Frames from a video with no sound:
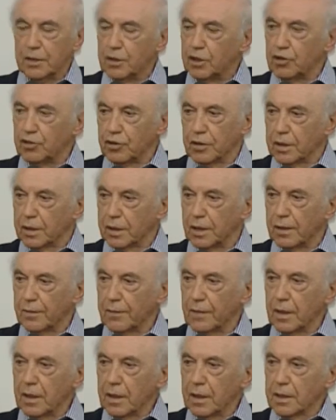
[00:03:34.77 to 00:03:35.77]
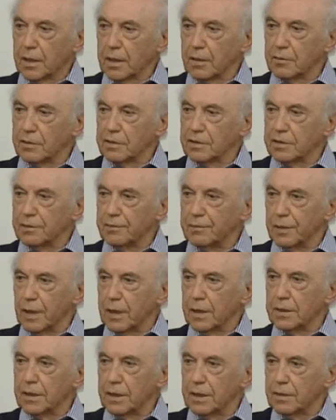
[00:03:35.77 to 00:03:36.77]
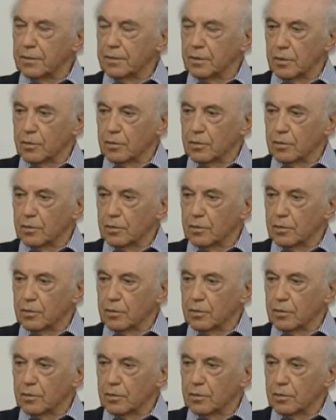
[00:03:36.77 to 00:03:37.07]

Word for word: decide che questi impianti devono,